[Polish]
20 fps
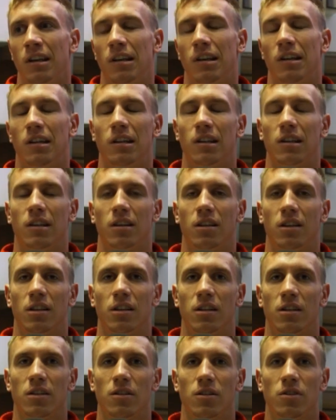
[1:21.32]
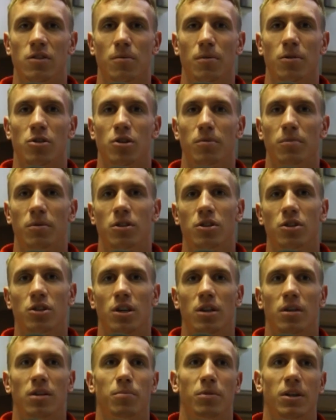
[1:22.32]
E, no zobaczymy.
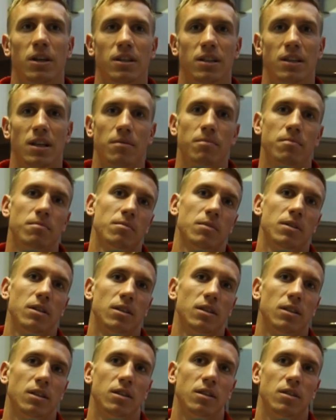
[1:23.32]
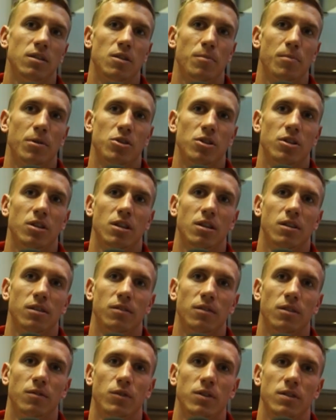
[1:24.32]
Dzisiaj pojadę tam, e, zobaczę
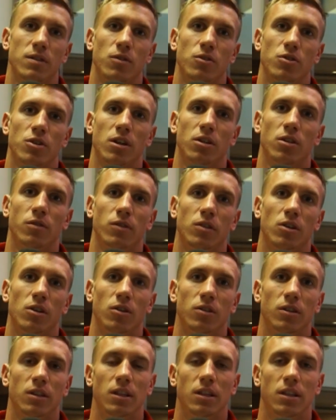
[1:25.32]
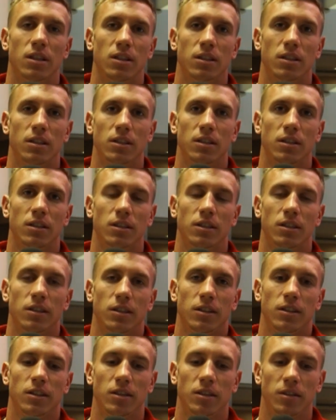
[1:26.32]
na, na własne oczy, jak to wygląda i,
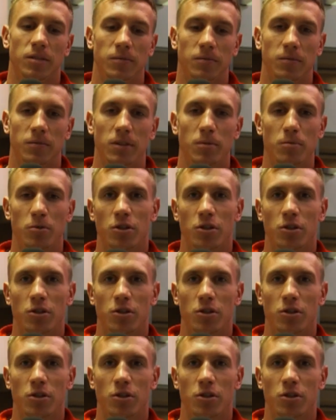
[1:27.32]
i,